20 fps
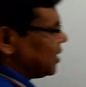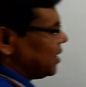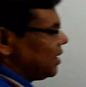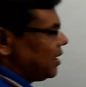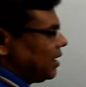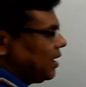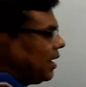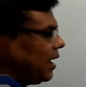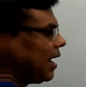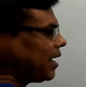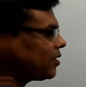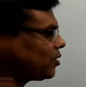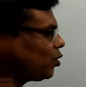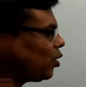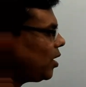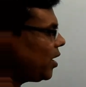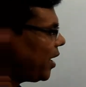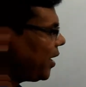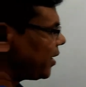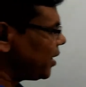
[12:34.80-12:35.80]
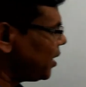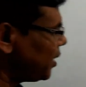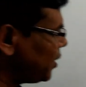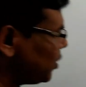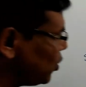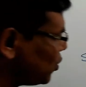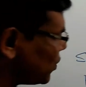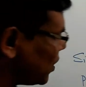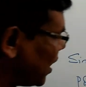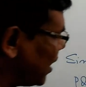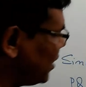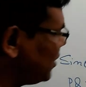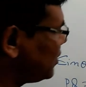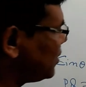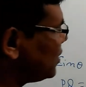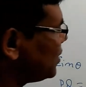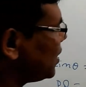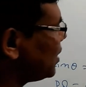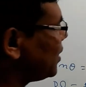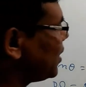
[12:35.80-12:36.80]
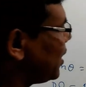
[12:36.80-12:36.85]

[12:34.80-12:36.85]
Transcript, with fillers: অ্যাকচুয়ালি এইখানে কিন্তু সাইন থিটা না